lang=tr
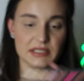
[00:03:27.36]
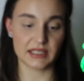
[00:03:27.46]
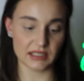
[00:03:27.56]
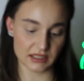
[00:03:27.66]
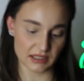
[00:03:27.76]

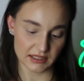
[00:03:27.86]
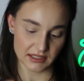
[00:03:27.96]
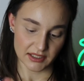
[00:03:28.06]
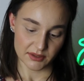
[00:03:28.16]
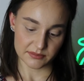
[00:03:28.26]
renk.
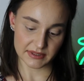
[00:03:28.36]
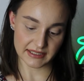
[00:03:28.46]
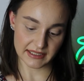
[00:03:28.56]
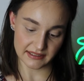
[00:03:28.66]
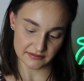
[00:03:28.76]
Bir
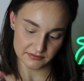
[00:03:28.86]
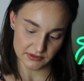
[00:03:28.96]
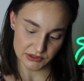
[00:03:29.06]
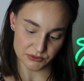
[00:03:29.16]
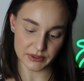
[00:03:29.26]
de
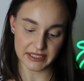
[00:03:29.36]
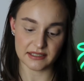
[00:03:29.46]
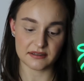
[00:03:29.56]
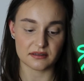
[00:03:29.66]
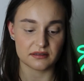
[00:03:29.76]

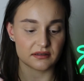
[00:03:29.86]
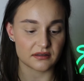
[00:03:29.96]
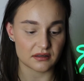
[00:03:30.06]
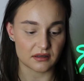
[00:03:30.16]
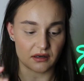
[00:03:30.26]
Real
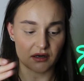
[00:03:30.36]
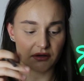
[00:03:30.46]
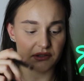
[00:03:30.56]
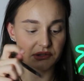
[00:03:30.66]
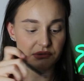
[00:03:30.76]
Gar,